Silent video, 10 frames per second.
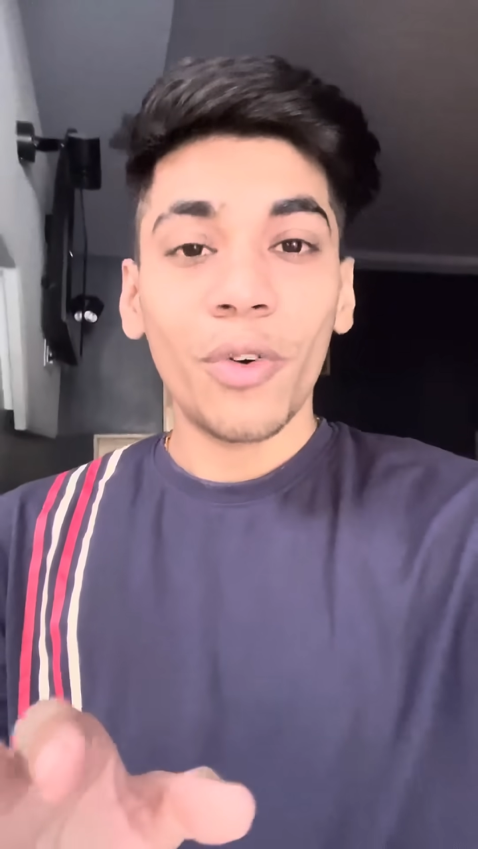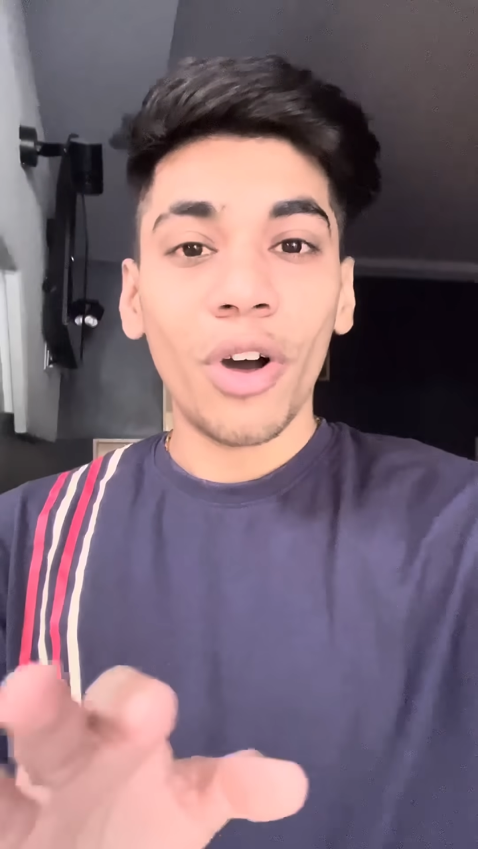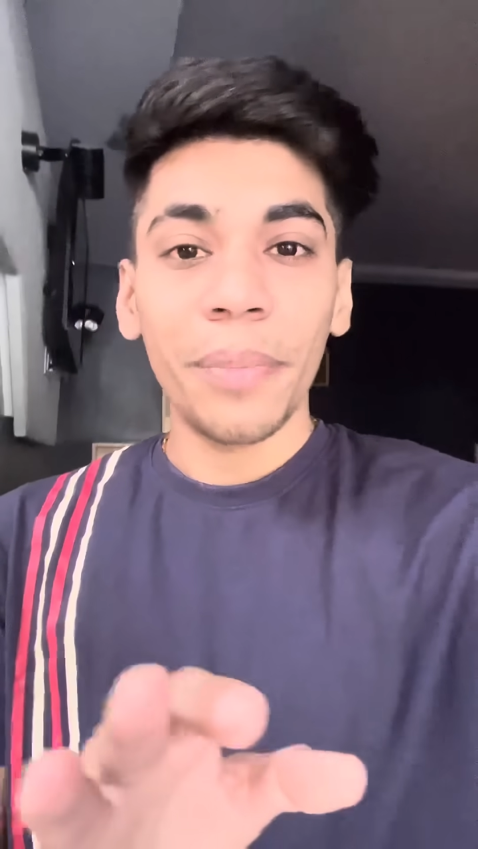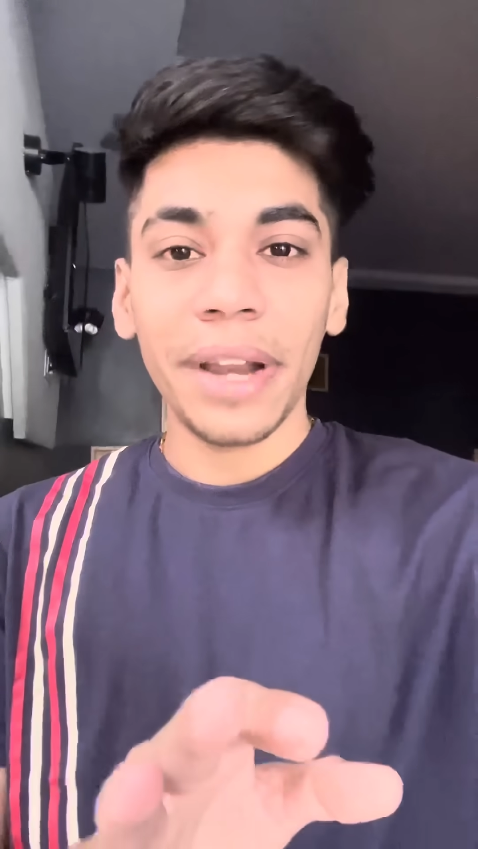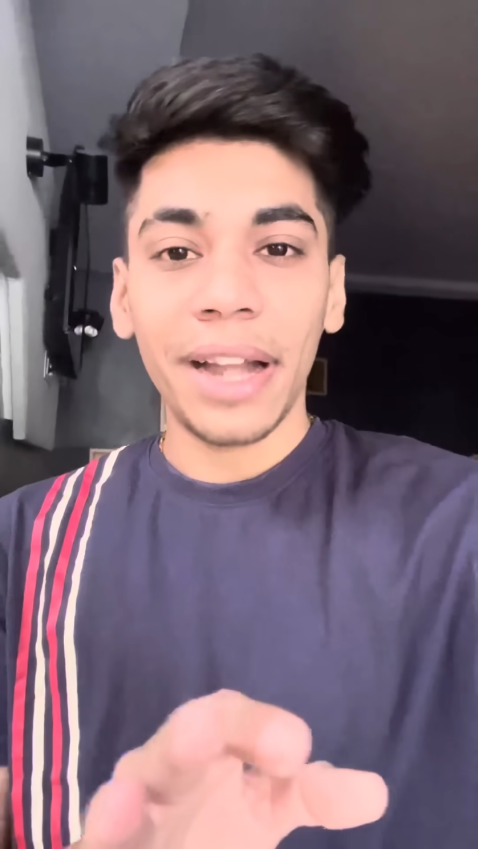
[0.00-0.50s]

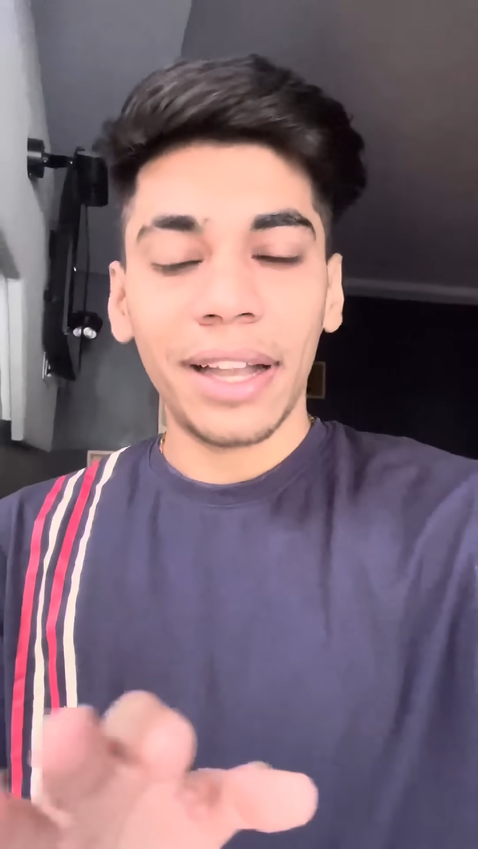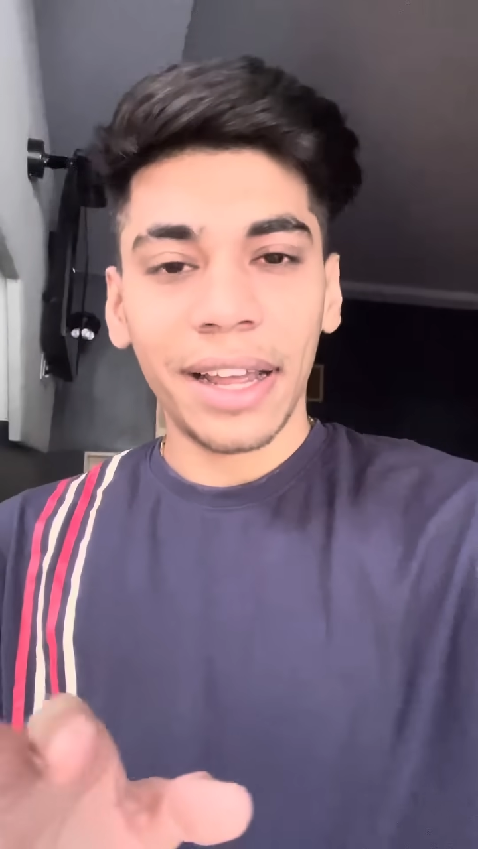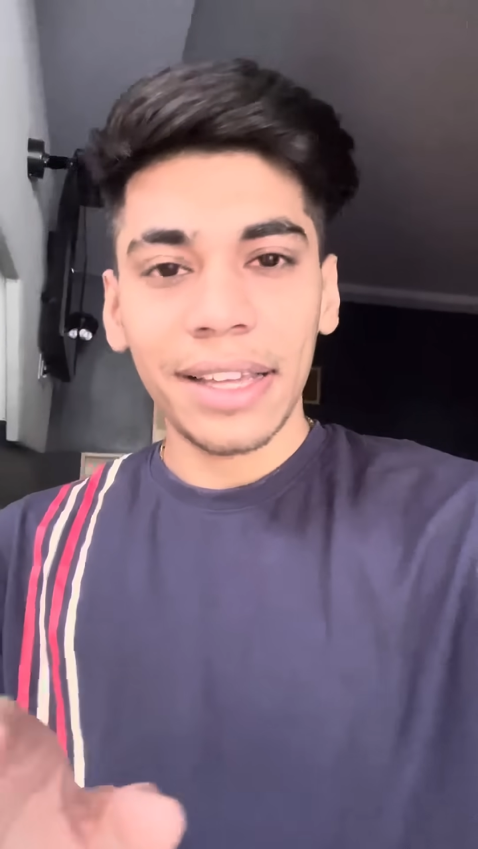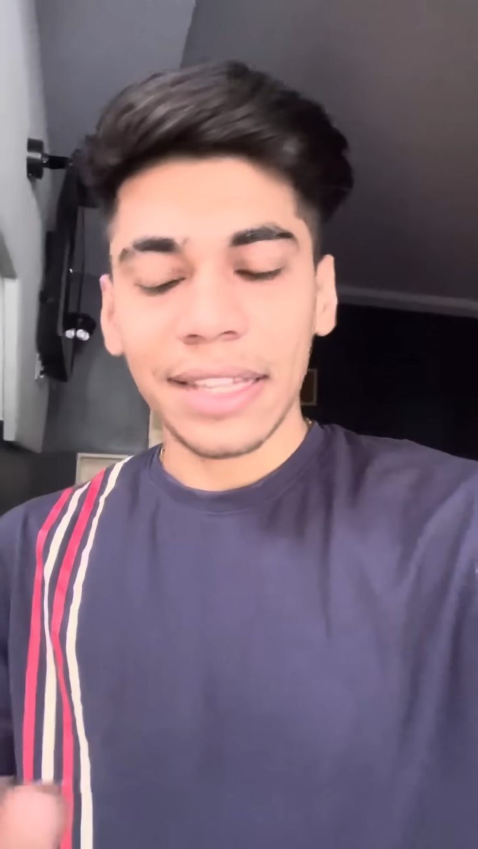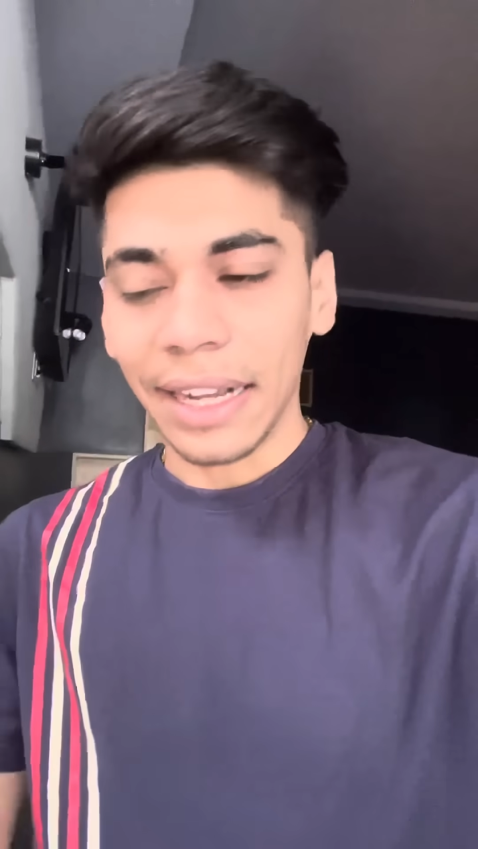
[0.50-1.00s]
कॉपीराइट
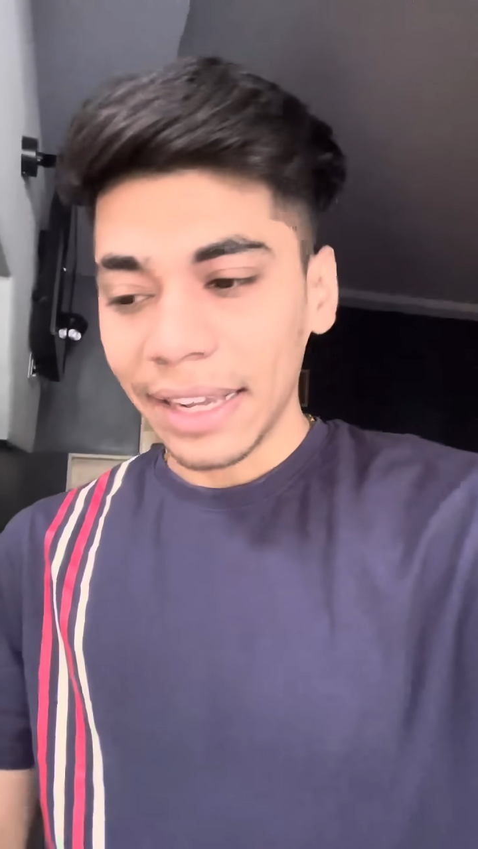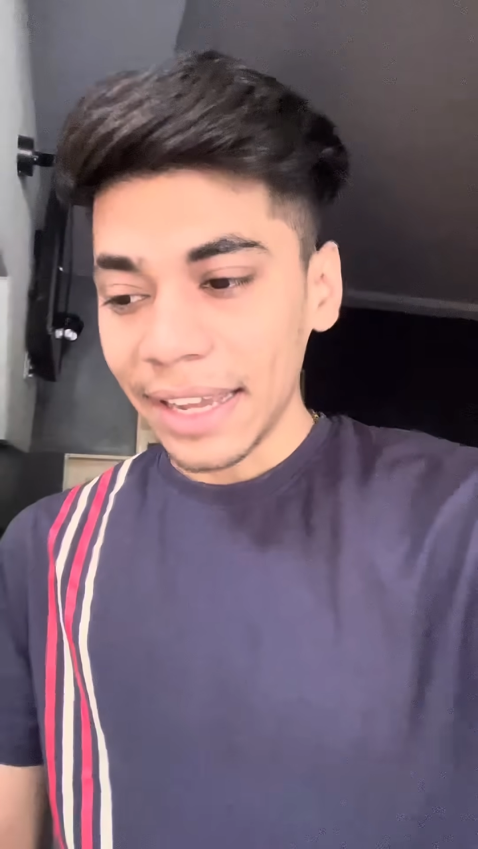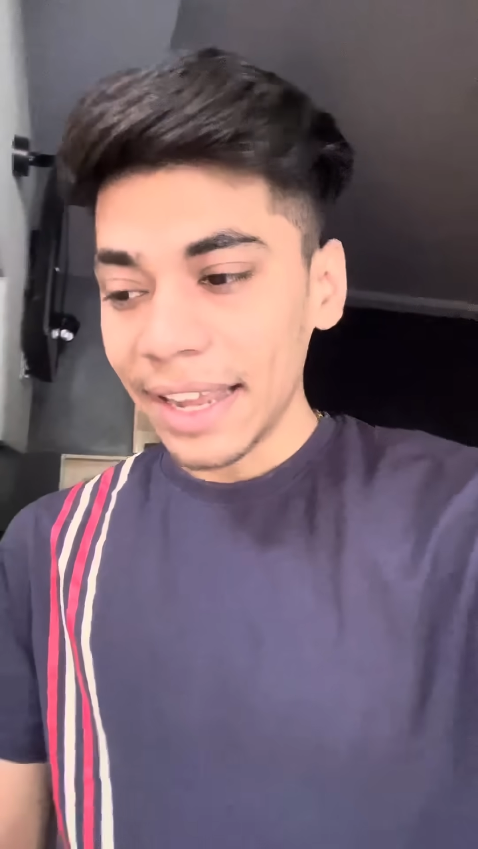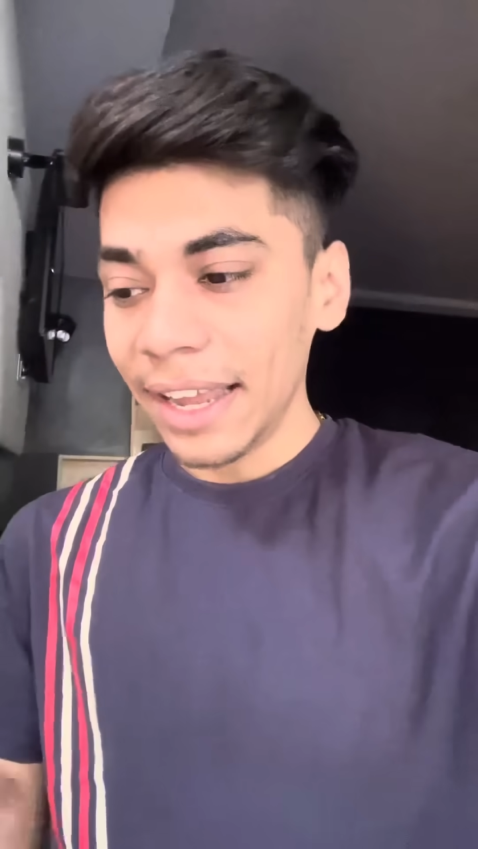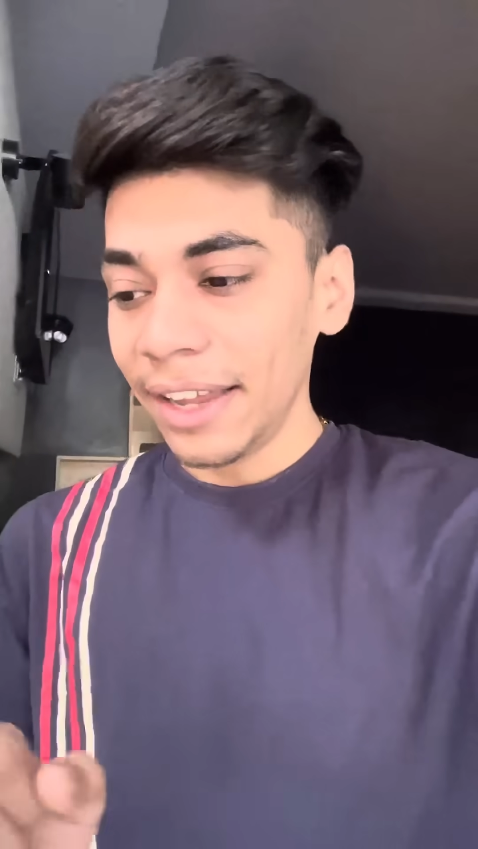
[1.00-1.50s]
गाइज हट
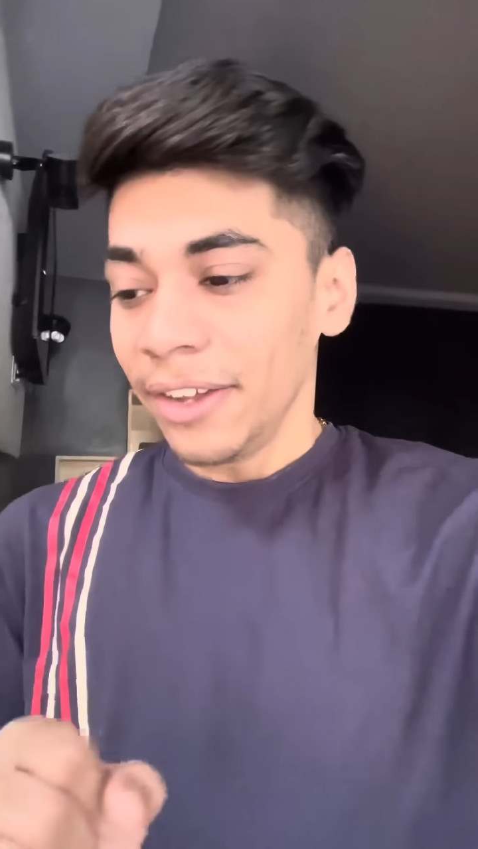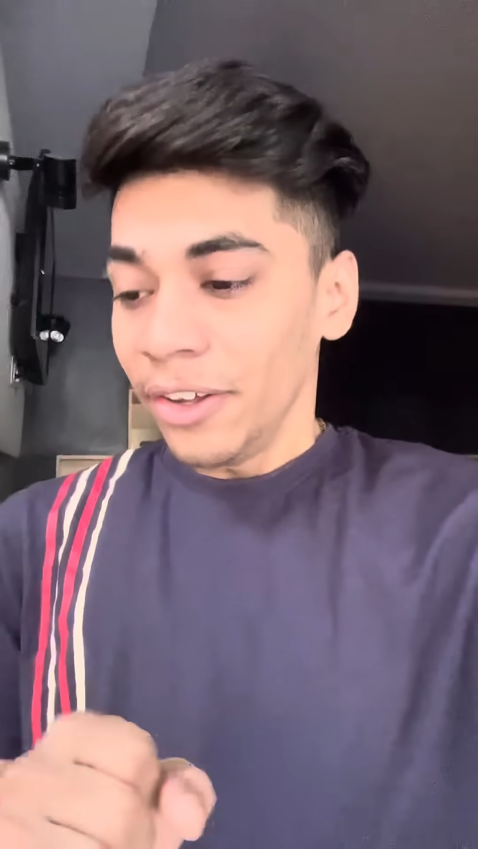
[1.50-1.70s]
गई है